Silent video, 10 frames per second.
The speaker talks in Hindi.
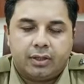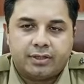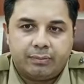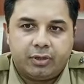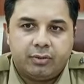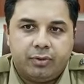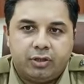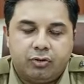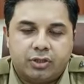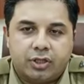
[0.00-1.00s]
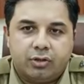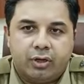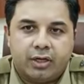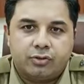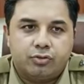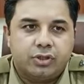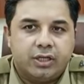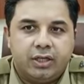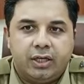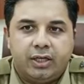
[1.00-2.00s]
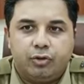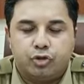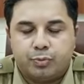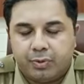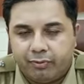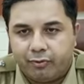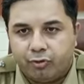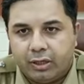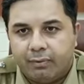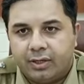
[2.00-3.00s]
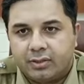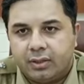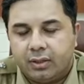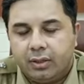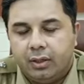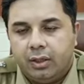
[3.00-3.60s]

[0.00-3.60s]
के संबंध में जो इसके द्वारा सूचना दी गई थी उसमें भी विरोधाभास था